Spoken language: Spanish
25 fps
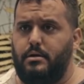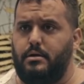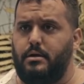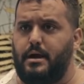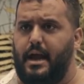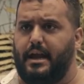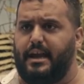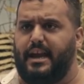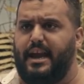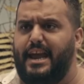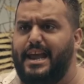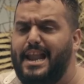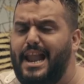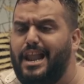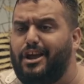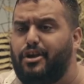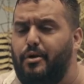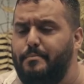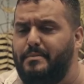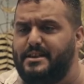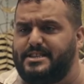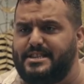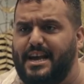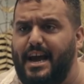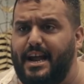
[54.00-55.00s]
Aquí eres la
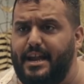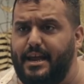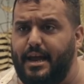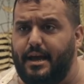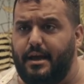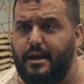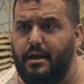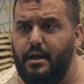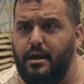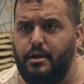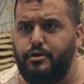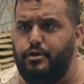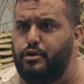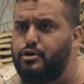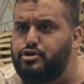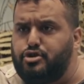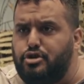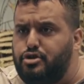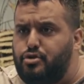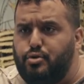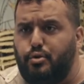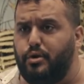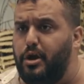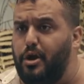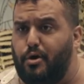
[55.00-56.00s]
comisaria. Yo no soy
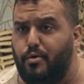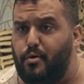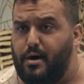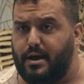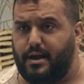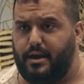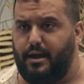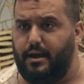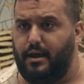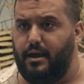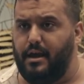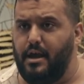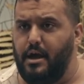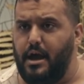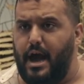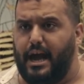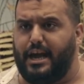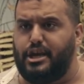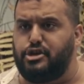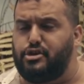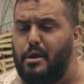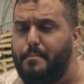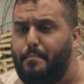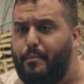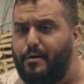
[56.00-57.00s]
tu hijo aquí. Aquí
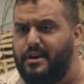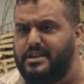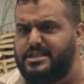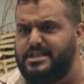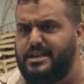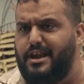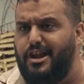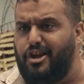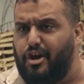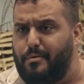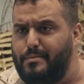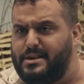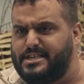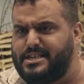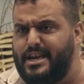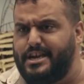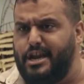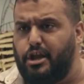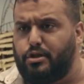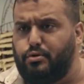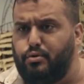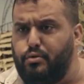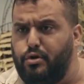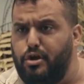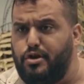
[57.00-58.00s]
soy el policía, la
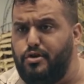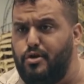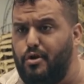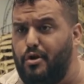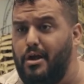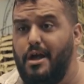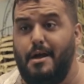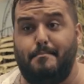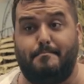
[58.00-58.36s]
comisaria, tú y yo.